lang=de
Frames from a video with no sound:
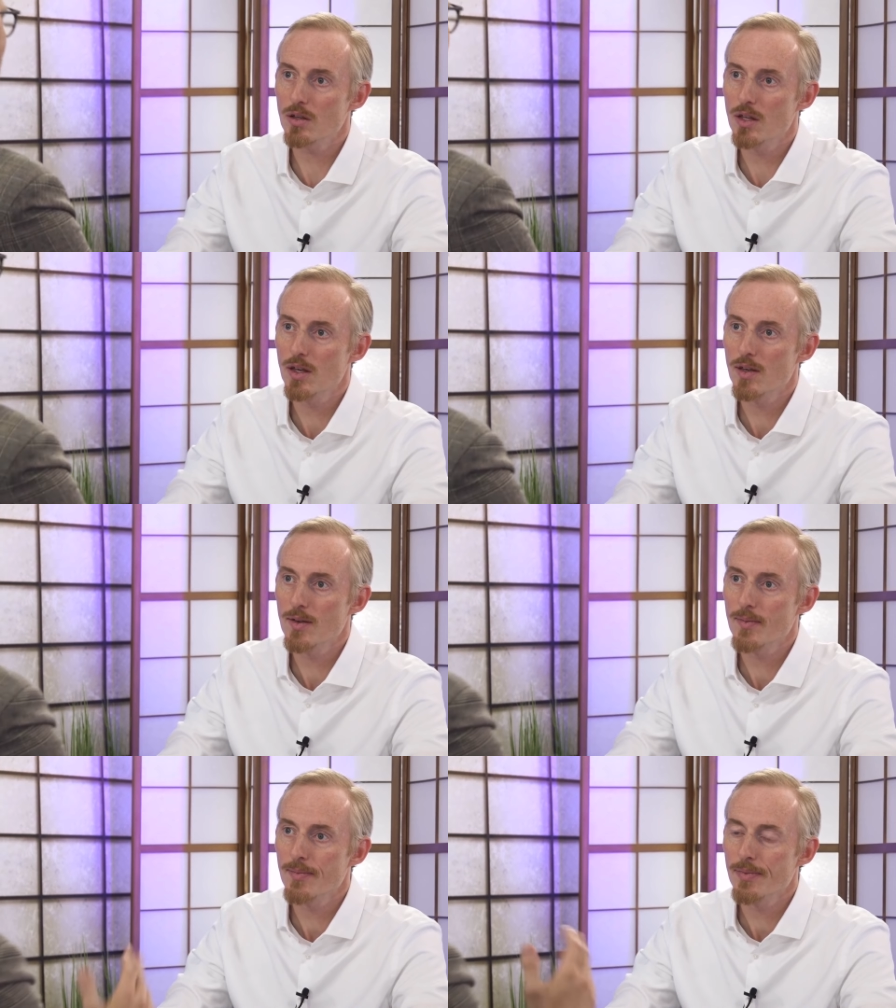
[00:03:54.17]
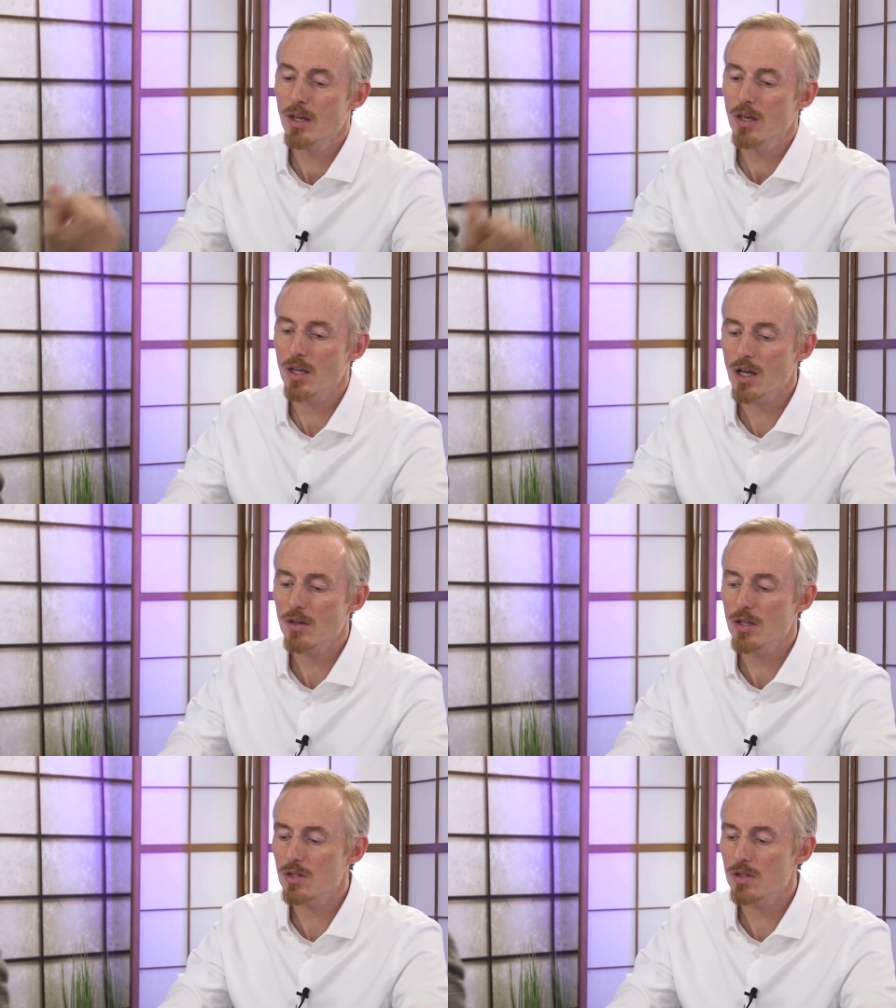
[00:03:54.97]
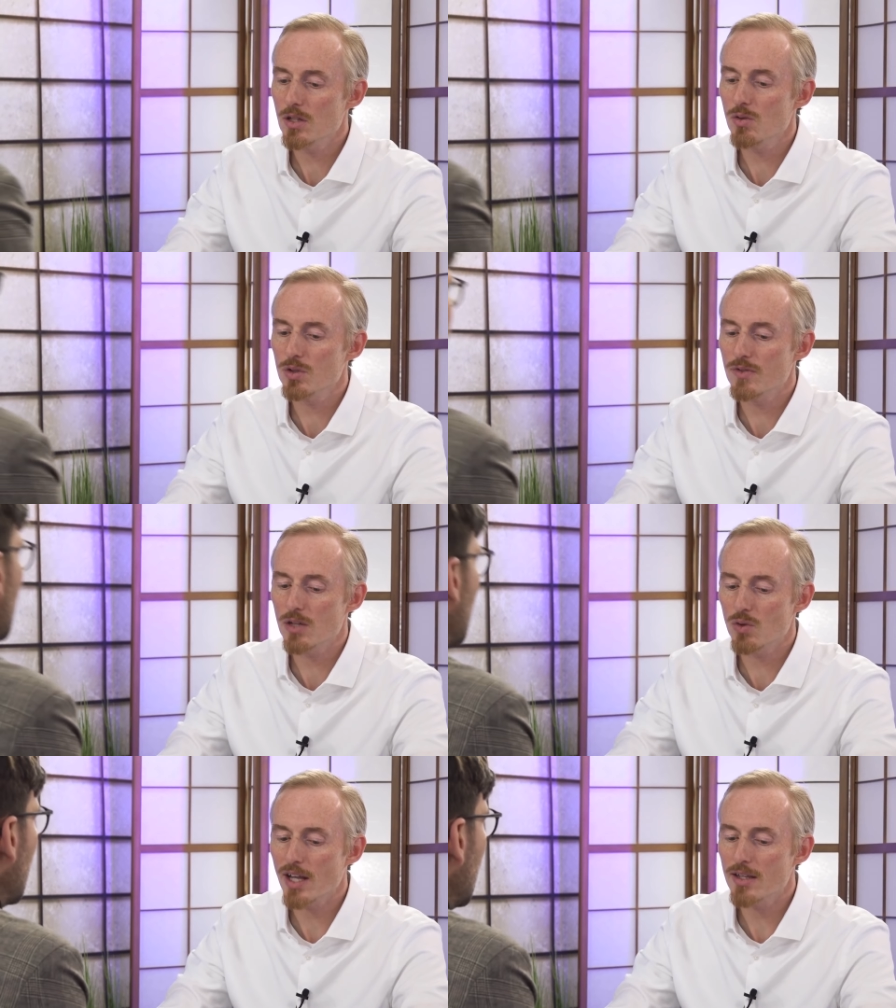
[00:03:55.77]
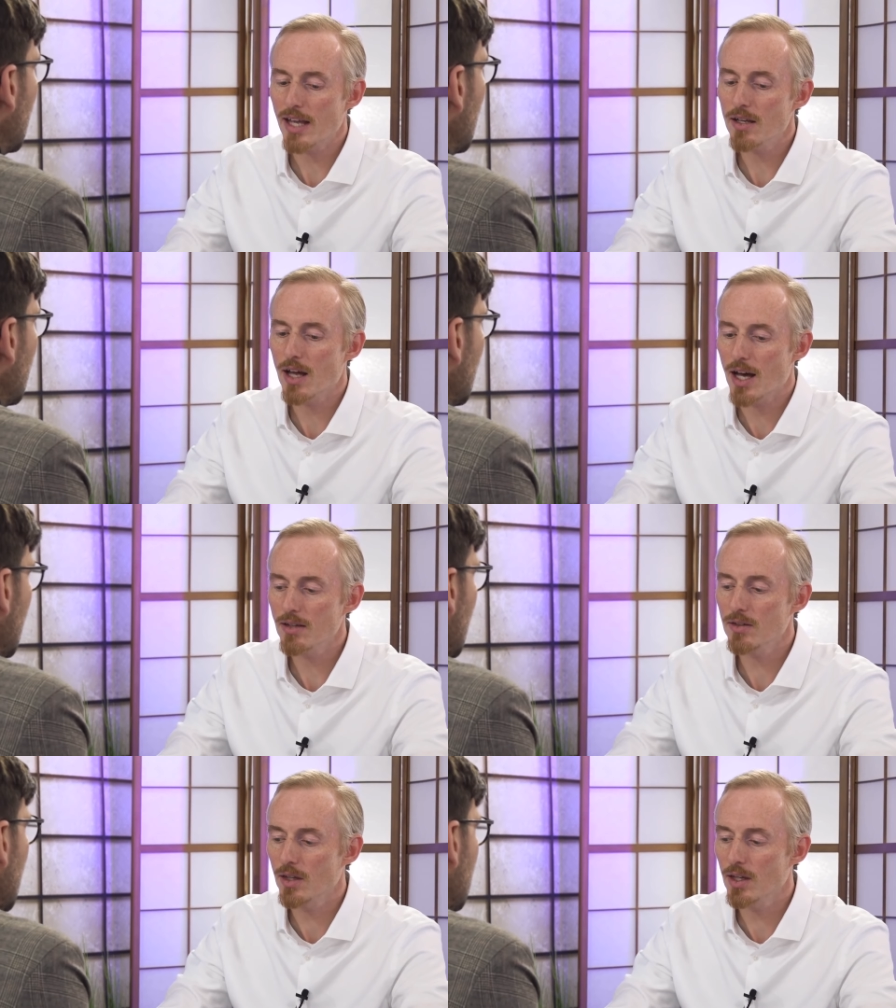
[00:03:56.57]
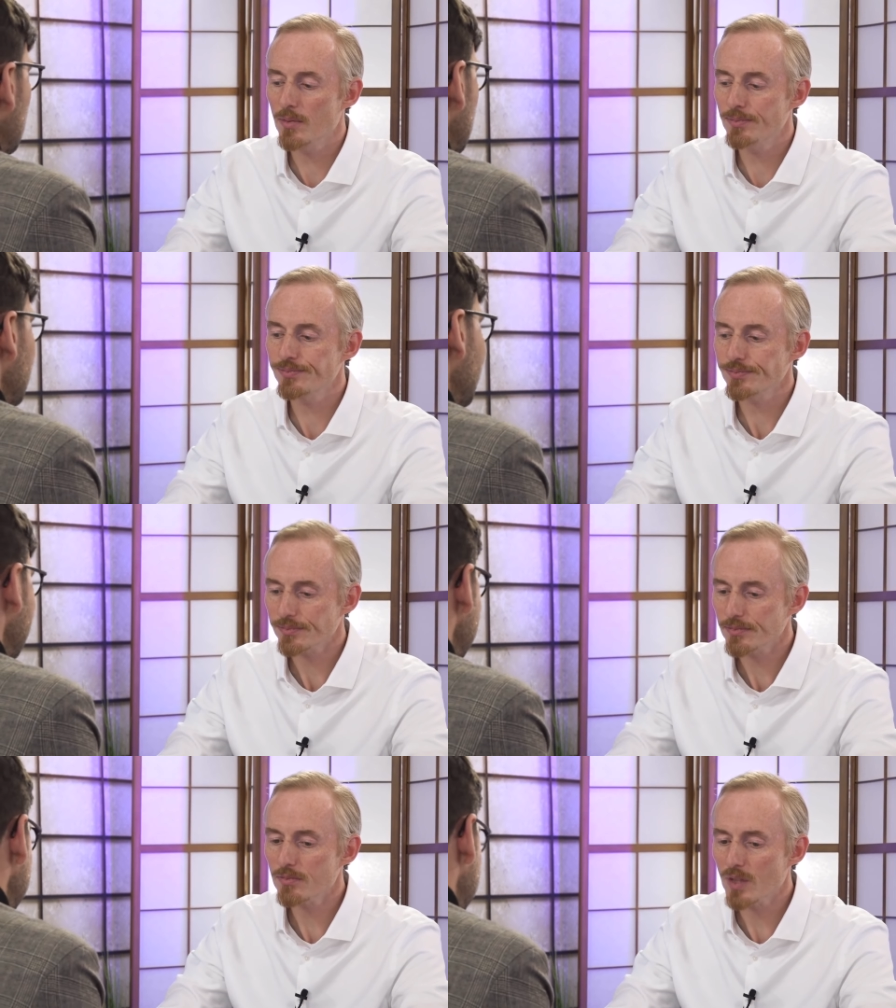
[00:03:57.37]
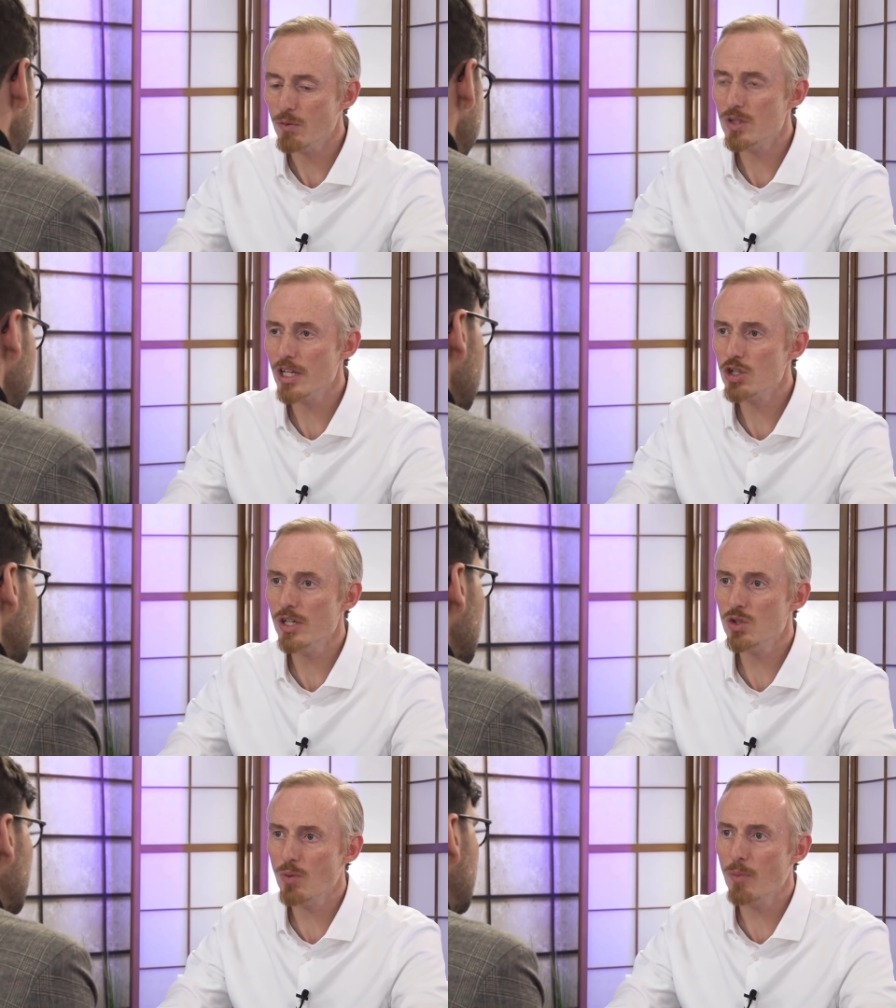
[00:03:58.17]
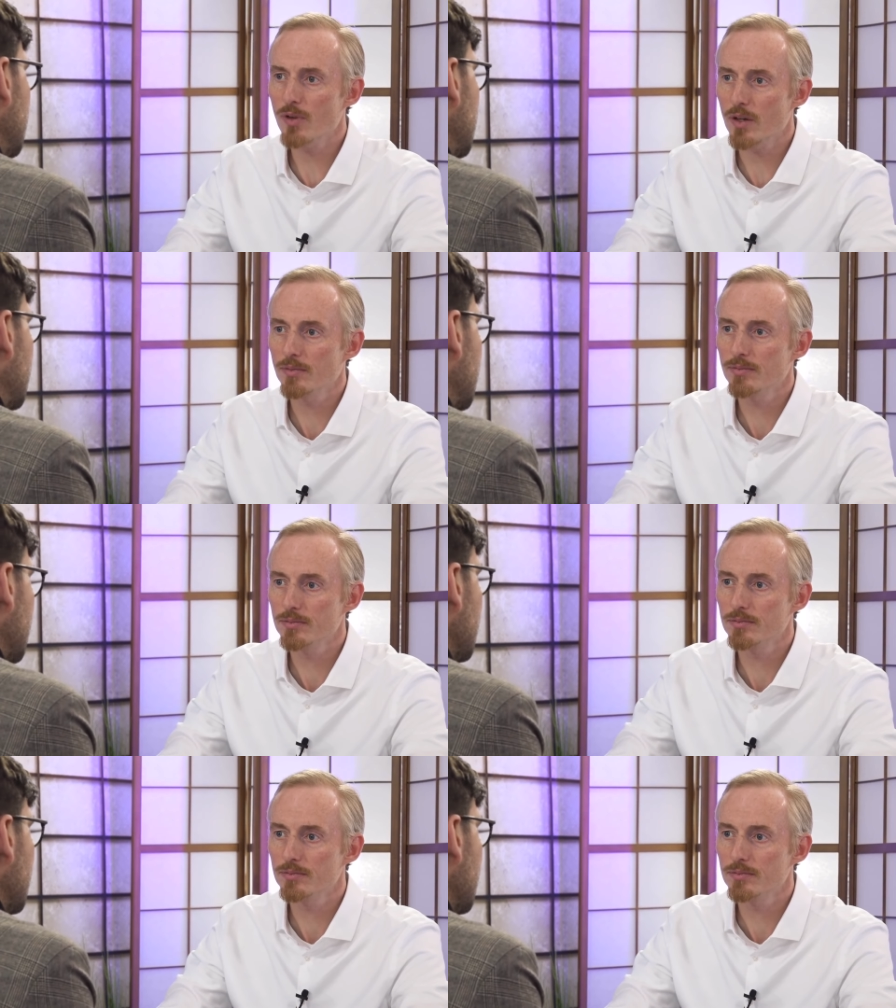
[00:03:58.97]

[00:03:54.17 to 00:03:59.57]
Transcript: Ja. Hopfenmalz verloren. Ja, es ist sinnlos. Wer so ein Denken hat, ähm, wird sehr schnell zum Opfer.